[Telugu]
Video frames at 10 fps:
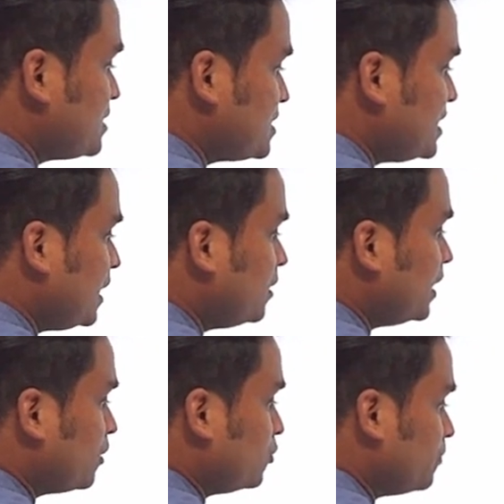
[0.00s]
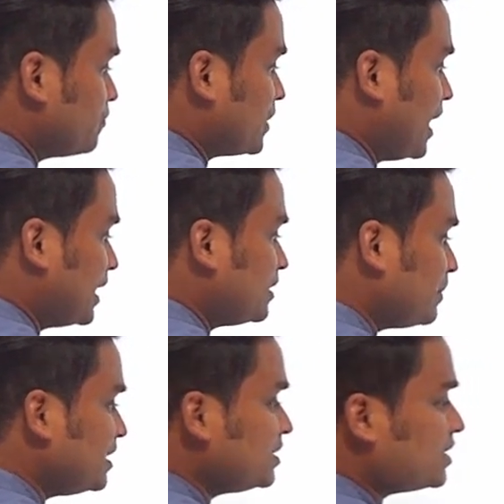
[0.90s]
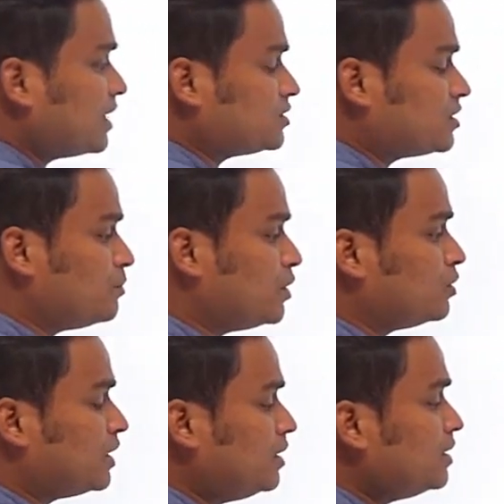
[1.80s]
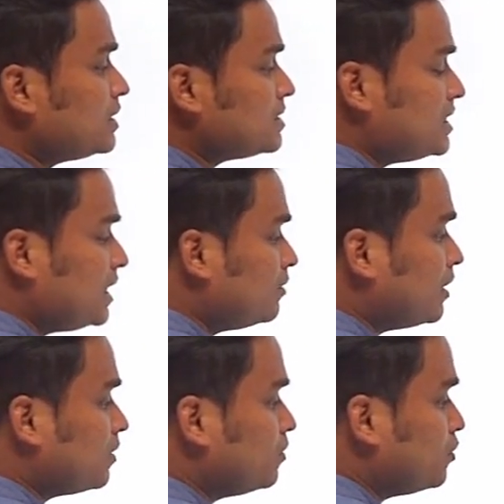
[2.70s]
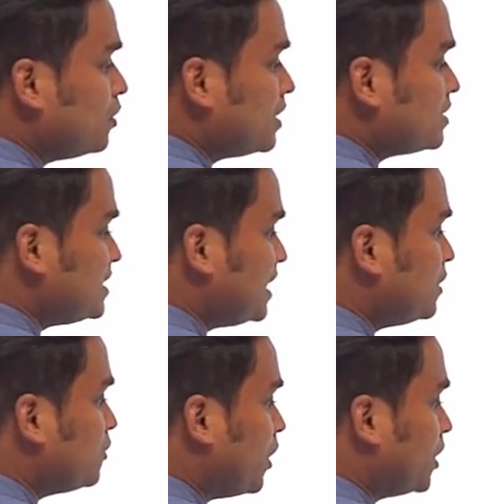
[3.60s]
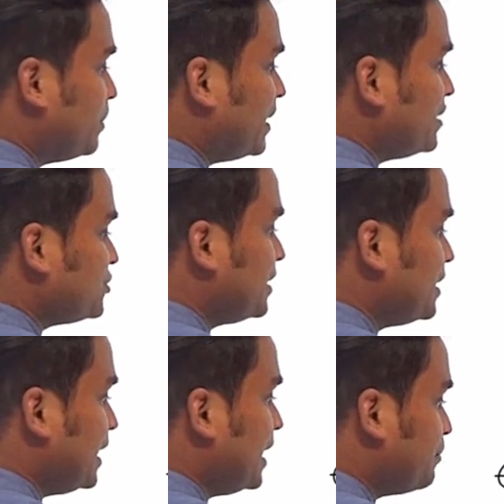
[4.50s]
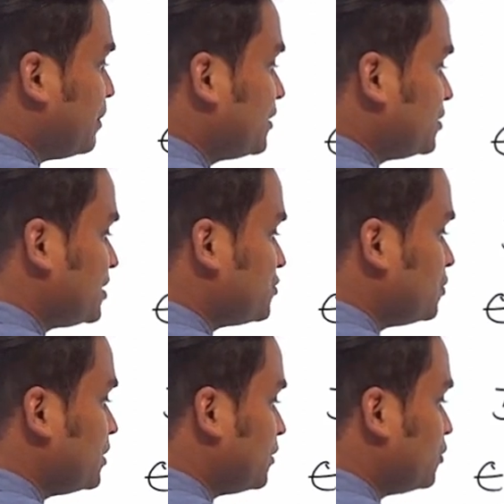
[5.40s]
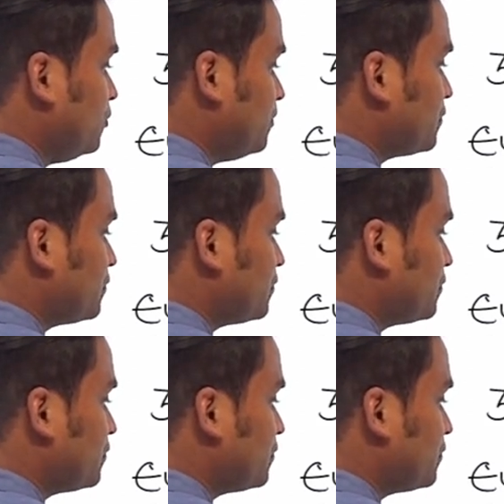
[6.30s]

సిక్కులకు ఆంధ్రప్రదేశ్ రాష్ట్రంలో ఉన్న సిక్కులకు సిక్ కార్పొరేషన్ని ఏర్పాటు చేస్తున్నట్టు